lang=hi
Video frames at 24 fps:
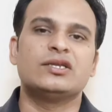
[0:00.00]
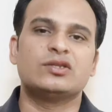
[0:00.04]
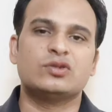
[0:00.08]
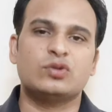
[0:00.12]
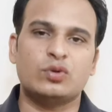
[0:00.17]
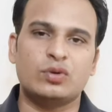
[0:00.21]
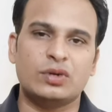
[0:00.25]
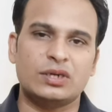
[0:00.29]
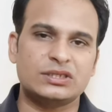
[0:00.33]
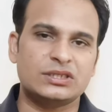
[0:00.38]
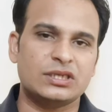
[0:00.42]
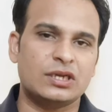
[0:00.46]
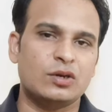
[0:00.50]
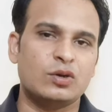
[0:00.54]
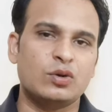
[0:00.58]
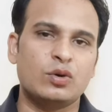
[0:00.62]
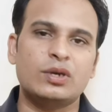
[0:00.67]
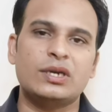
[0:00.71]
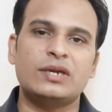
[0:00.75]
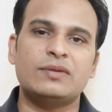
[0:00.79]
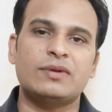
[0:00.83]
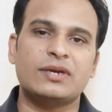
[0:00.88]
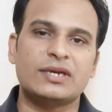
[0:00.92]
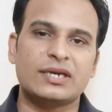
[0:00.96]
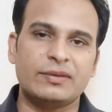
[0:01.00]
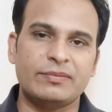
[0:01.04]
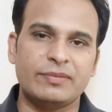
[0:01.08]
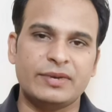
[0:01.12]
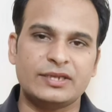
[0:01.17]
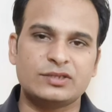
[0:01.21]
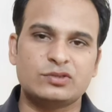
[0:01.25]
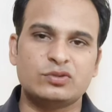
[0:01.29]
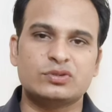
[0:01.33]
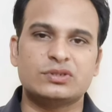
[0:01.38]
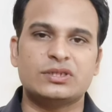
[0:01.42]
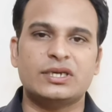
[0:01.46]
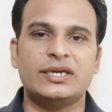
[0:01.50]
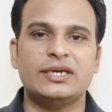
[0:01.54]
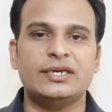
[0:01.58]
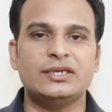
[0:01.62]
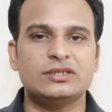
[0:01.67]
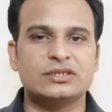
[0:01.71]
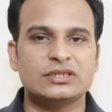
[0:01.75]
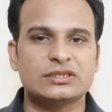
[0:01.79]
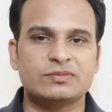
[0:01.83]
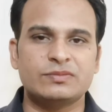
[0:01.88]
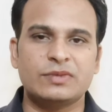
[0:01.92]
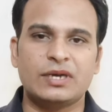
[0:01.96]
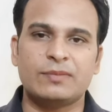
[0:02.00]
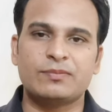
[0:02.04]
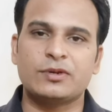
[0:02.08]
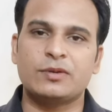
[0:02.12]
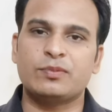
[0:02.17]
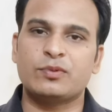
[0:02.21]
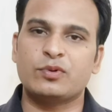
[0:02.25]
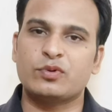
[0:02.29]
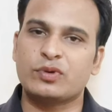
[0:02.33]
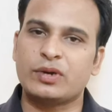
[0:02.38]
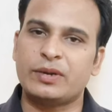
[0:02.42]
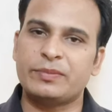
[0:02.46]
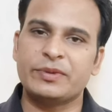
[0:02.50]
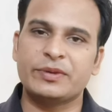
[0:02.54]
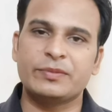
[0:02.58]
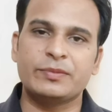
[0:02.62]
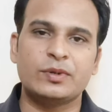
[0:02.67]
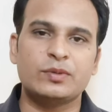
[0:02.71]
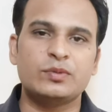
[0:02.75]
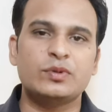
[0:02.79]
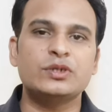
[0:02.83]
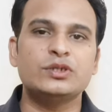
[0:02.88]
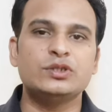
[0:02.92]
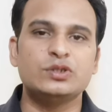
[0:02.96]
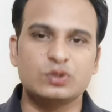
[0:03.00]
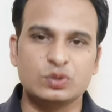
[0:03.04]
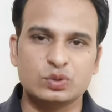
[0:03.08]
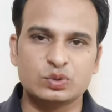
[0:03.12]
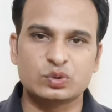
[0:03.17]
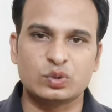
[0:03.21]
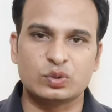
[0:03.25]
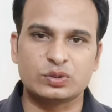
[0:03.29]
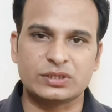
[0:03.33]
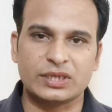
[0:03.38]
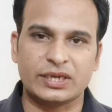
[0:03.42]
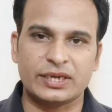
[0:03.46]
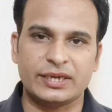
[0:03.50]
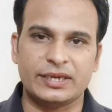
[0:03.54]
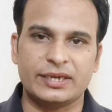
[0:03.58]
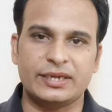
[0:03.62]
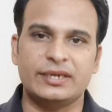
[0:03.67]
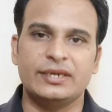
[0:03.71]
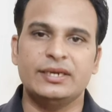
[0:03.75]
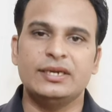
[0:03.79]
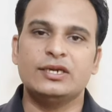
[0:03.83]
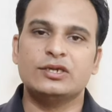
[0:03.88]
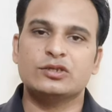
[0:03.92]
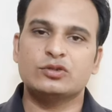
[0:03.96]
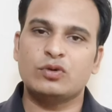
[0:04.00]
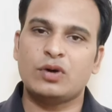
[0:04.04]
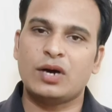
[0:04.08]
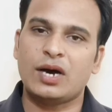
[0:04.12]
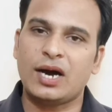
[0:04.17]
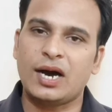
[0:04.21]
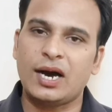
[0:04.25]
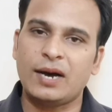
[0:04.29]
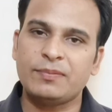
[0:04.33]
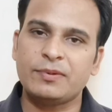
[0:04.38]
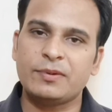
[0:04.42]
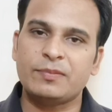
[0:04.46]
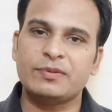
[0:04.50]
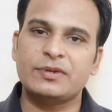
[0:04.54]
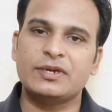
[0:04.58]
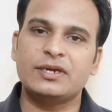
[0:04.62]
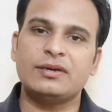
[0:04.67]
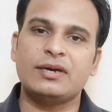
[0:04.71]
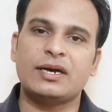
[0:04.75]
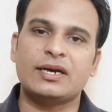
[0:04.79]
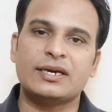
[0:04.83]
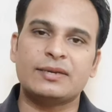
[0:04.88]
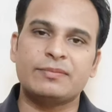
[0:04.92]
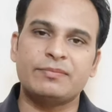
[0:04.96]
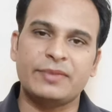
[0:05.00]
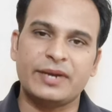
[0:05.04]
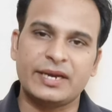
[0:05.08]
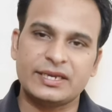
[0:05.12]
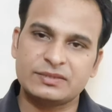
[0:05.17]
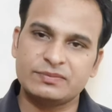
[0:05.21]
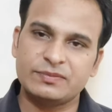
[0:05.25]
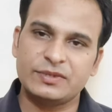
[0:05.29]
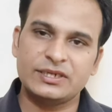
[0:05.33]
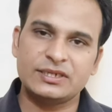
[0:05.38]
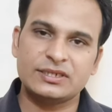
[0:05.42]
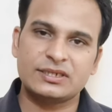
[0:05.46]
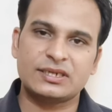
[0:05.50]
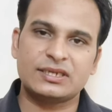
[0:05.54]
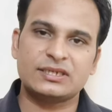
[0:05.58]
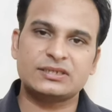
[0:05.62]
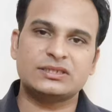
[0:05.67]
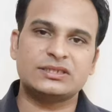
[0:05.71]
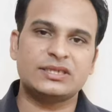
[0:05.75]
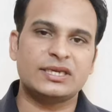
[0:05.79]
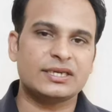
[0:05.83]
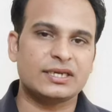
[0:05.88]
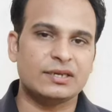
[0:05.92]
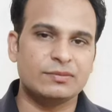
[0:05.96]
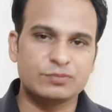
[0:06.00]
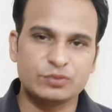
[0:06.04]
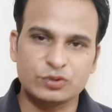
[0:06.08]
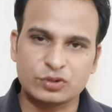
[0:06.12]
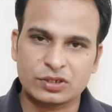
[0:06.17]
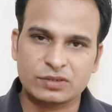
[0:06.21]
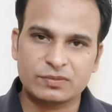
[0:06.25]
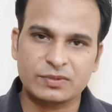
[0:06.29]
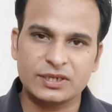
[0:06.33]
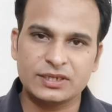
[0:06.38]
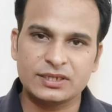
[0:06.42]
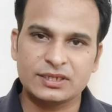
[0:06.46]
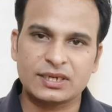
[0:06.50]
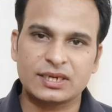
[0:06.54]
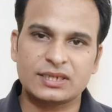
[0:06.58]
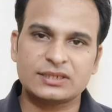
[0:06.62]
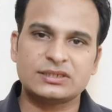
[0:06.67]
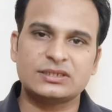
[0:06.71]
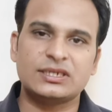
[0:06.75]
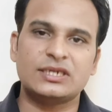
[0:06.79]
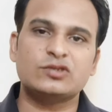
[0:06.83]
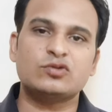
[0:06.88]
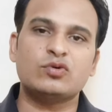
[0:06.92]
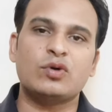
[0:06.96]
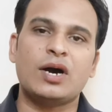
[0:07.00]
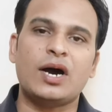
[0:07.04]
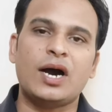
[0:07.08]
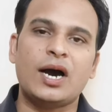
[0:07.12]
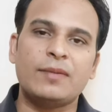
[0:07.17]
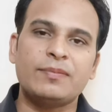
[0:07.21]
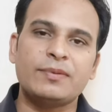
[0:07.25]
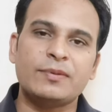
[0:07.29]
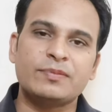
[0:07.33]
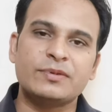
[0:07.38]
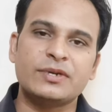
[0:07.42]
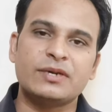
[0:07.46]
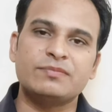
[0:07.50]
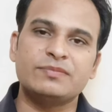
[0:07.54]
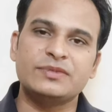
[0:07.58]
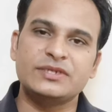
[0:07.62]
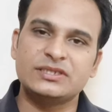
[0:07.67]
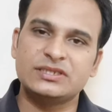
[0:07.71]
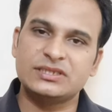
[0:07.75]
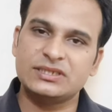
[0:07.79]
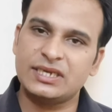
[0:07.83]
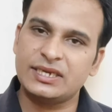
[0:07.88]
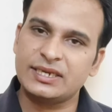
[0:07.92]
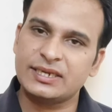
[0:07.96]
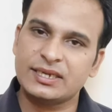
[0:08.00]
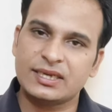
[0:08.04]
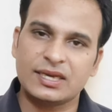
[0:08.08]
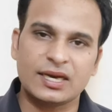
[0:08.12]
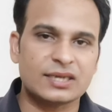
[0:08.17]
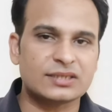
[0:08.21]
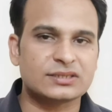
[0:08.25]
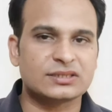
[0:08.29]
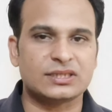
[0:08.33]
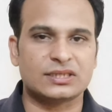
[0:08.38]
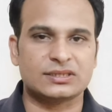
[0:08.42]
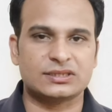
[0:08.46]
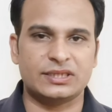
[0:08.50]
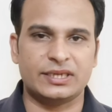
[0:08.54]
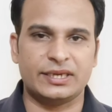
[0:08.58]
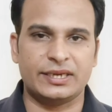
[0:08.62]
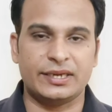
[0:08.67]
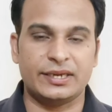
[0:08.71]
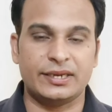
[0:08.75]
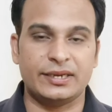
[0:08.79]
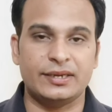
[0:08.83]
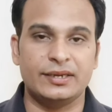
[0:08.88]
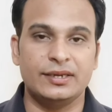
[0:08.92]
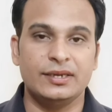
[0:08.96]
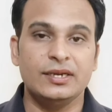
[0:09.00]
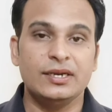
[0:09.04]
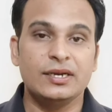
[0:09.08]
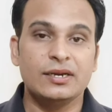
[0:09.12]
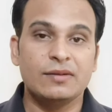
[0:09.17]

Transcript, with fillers: थोड़ा सा लो लेवल का मैथ होता है जिसमें आपका प्रोग्रामिंग में वो यूज होता है तो आप अपना अगर मैथ में इंटरेस्ट है कंप्यूटर में इंटरेस्ट है तो आप अपना बी कर सकते हैं